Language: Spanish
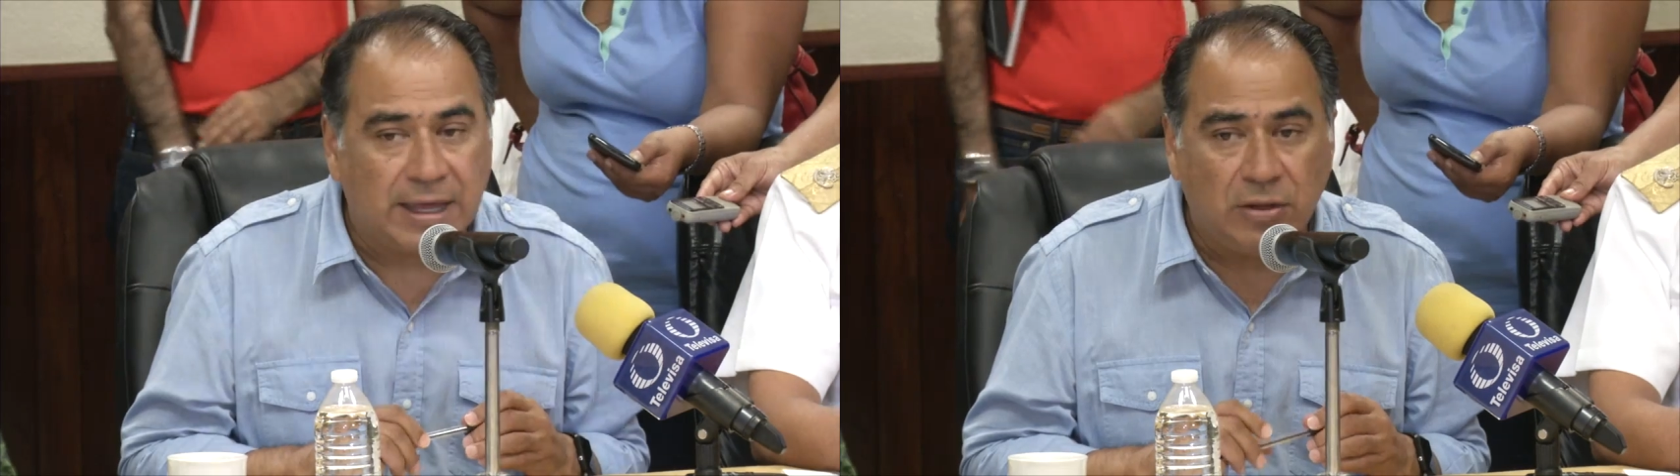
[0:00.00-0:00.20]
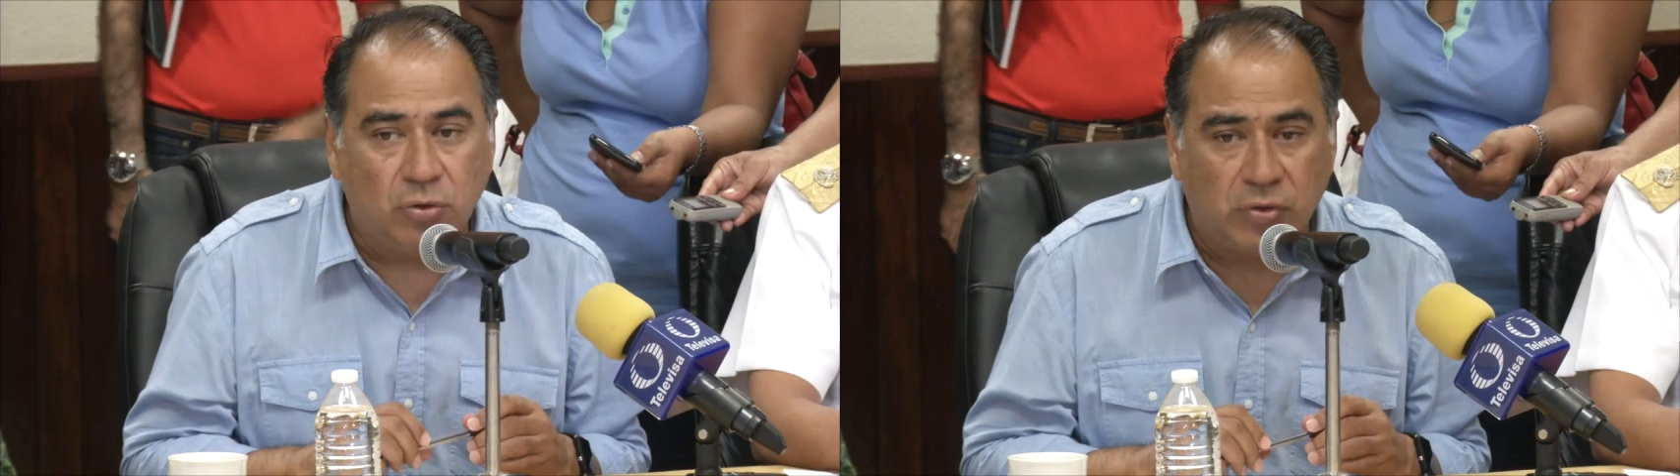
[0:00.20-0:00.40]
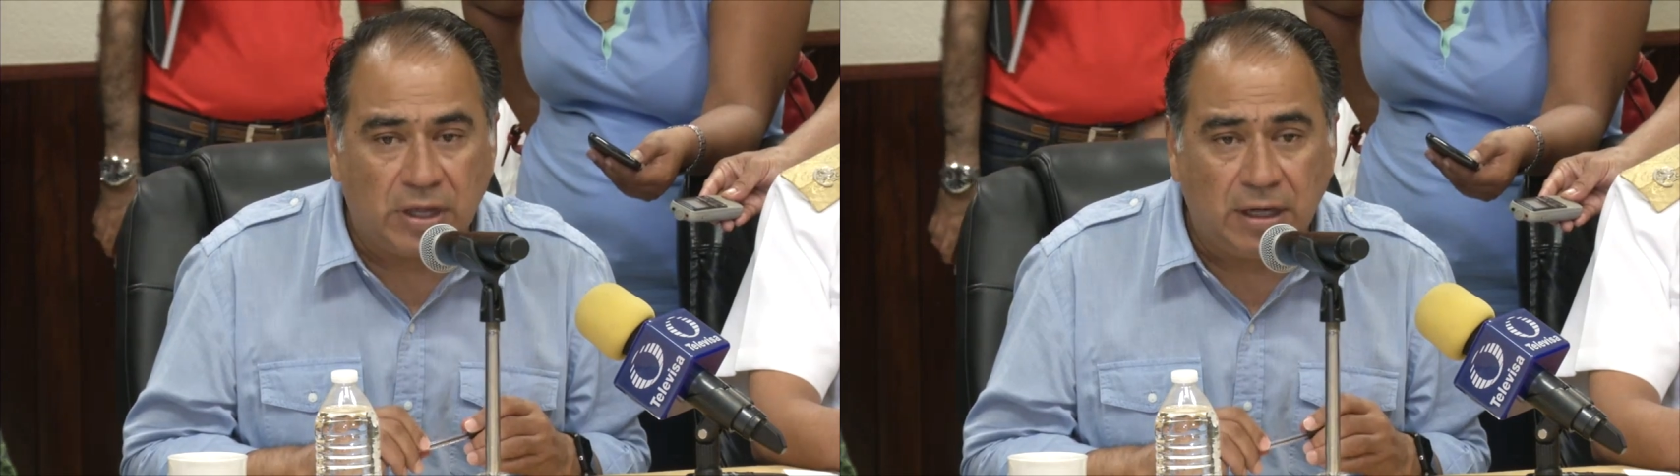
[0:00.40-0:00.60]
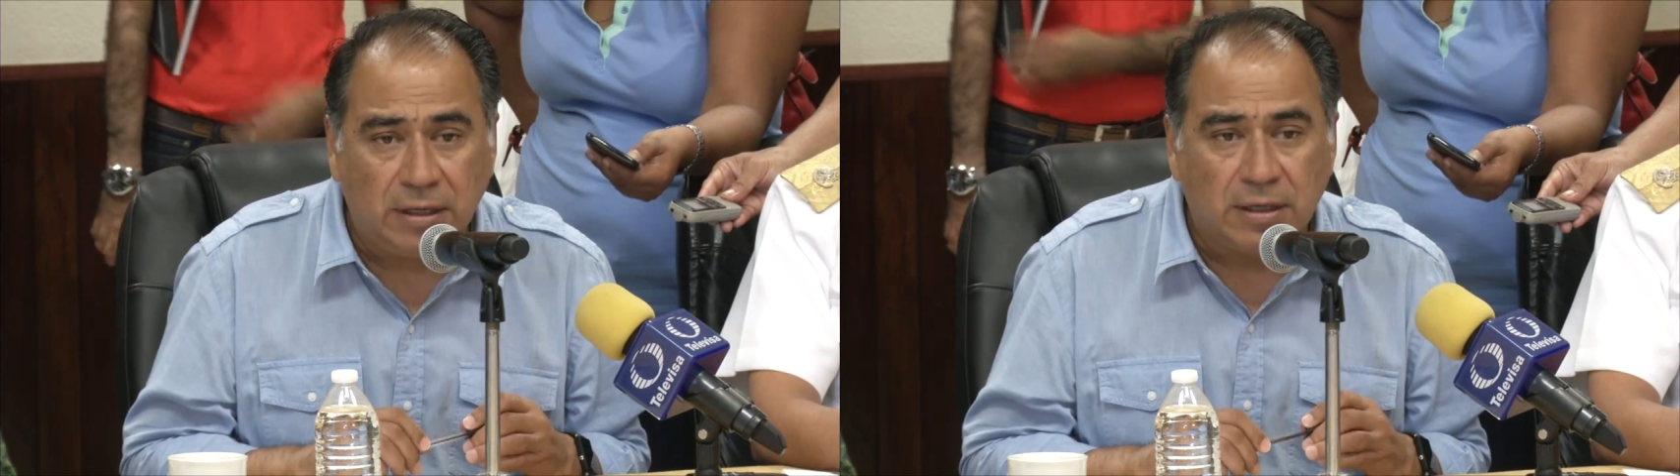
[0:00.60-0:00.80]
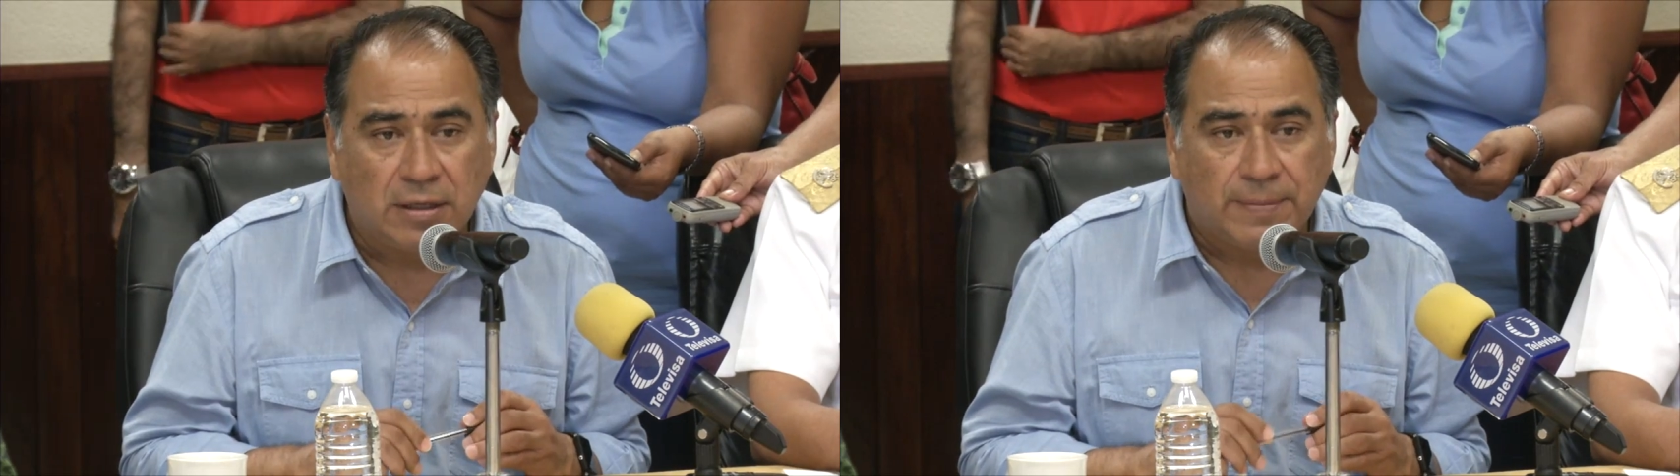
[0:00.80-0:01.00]
inducir
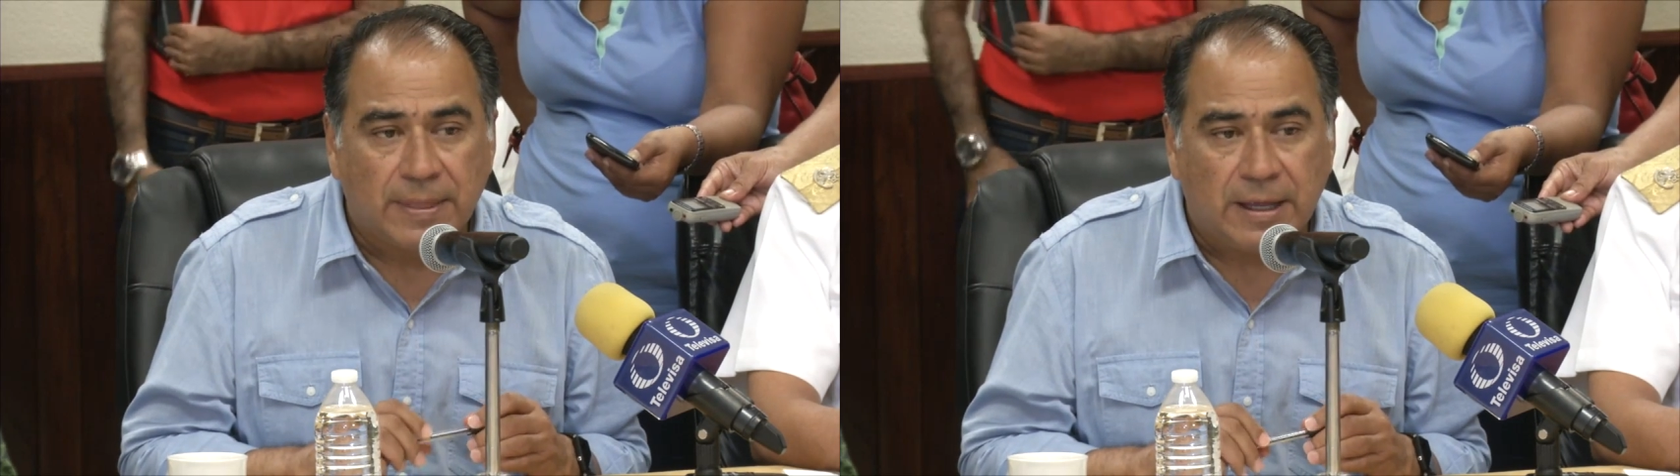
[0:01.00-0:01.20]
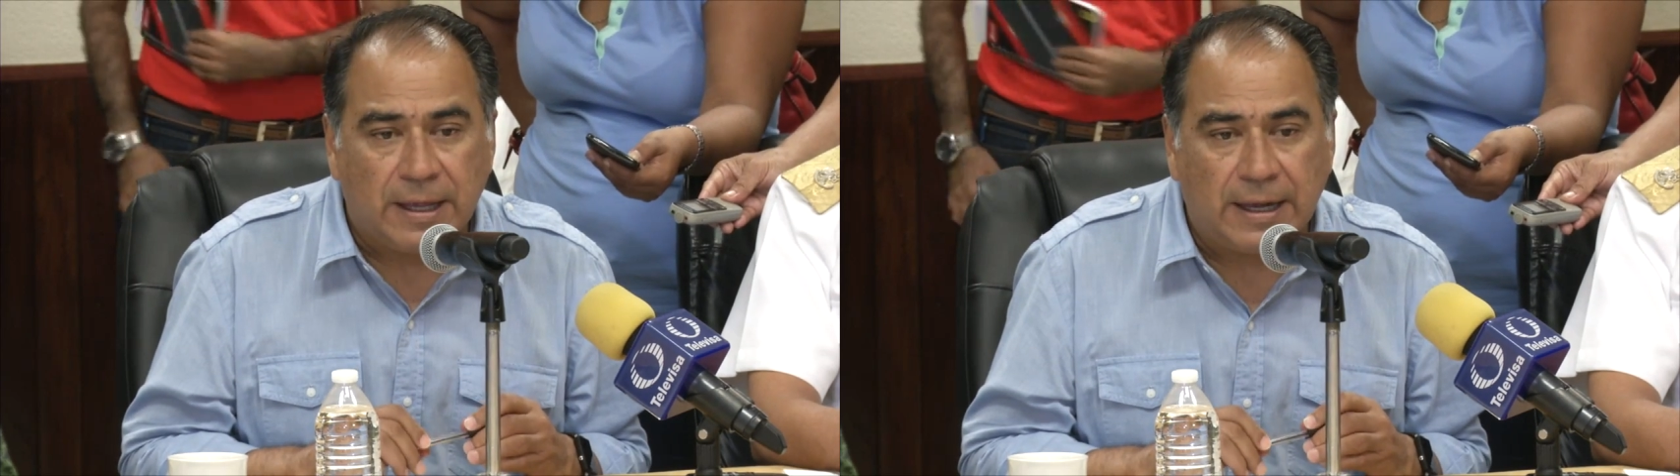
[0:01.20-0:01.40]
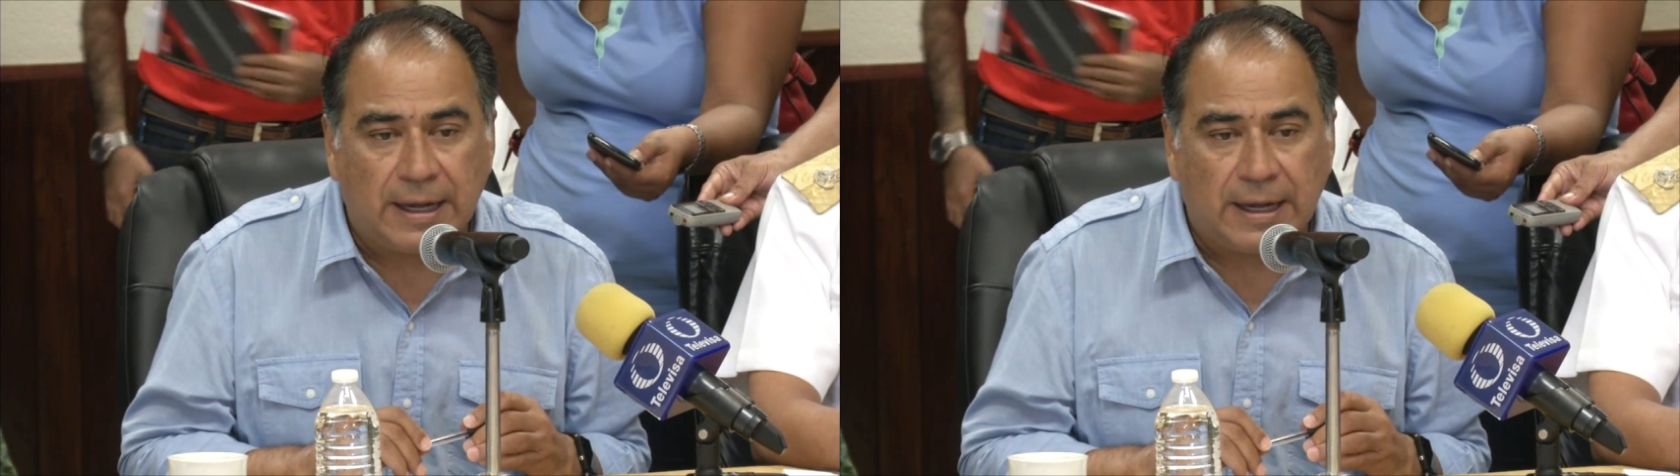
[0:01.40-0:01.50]
eh,